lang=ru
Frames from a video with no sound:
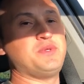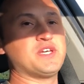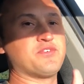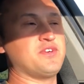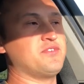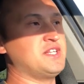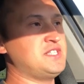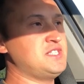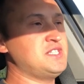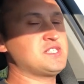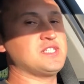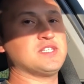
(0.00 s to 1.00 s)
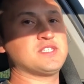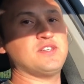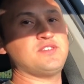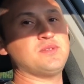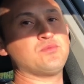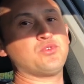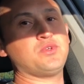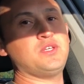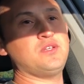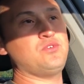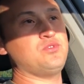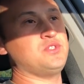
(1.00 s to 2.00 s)
Первые владельцы – это совсем
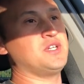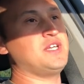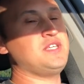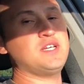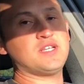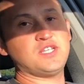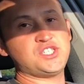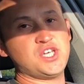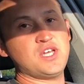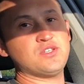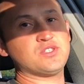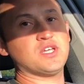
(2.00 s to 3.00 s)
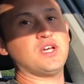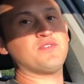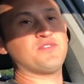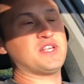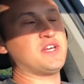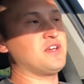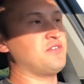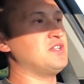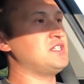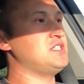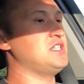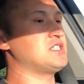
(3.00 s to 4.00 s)
другие люди. Они отличаются от вторых
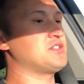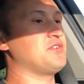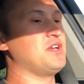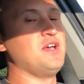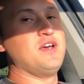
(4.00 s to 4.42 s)
владельцев.